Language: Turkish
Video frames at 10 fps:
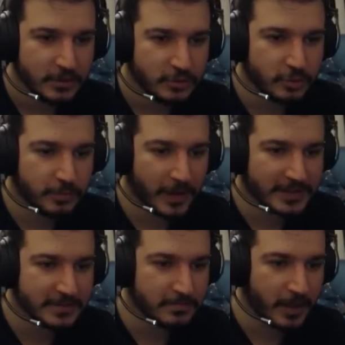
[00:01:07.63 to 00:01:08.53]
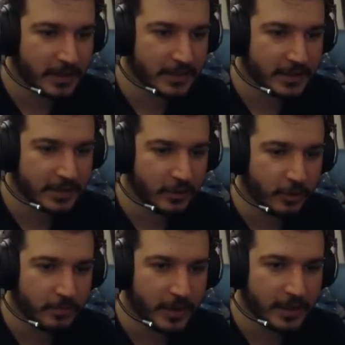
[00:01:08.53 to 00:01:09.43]
Süpersin. Manalara
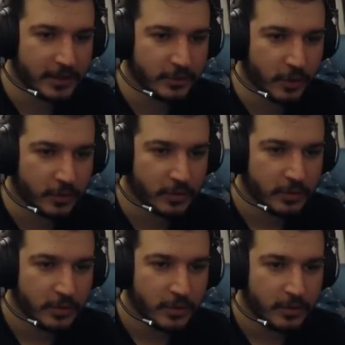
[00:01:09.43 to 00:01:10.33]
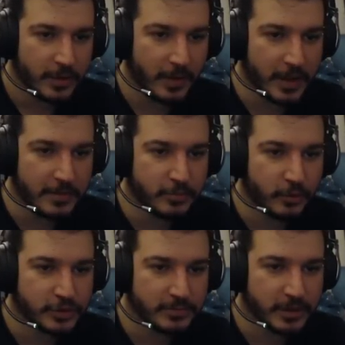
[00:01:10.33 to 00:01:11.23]
yok. Manaları yok. Ya evi
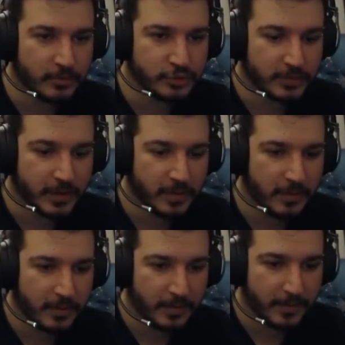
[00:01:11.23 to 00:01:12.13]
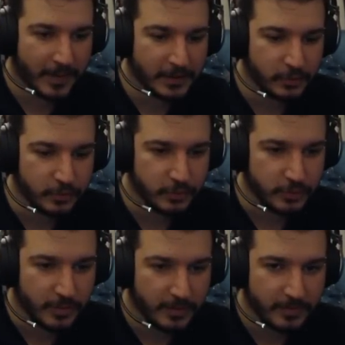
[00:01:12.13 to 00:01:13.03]
kocam yamulacak. Bak bak bak. bak. Benle oyun
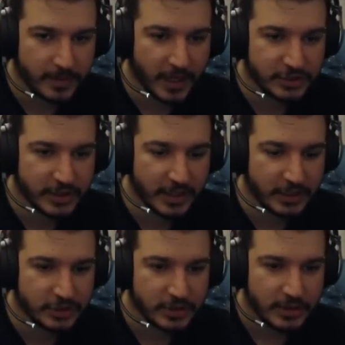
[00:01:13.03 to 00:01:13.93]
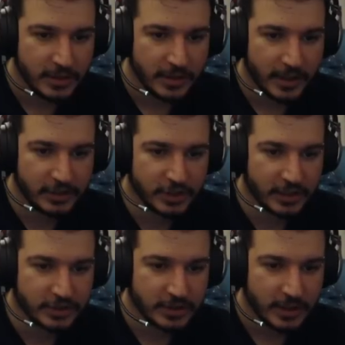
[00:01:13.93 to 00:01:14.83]
oynuyor. Bak bak bak. Kaç tane eş? Eş
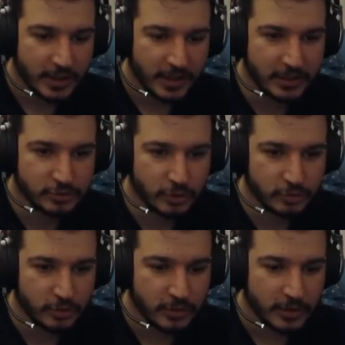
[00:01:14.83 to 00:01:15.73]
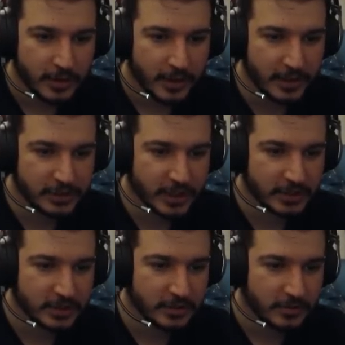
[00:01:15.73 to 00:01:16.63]
kaç? Eş toz ol. Eş
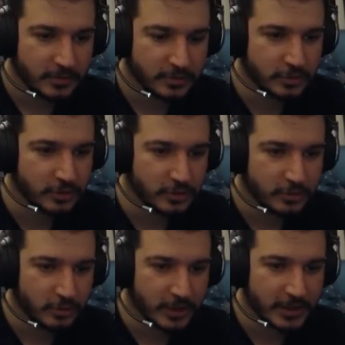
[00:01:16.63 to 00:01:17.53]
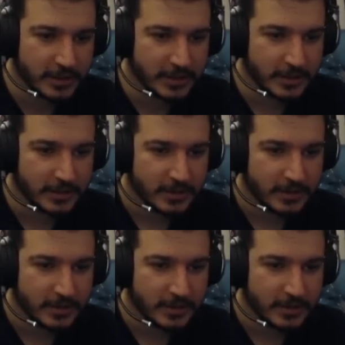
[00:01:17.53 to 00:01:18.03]
kaç? Zün göten girdi.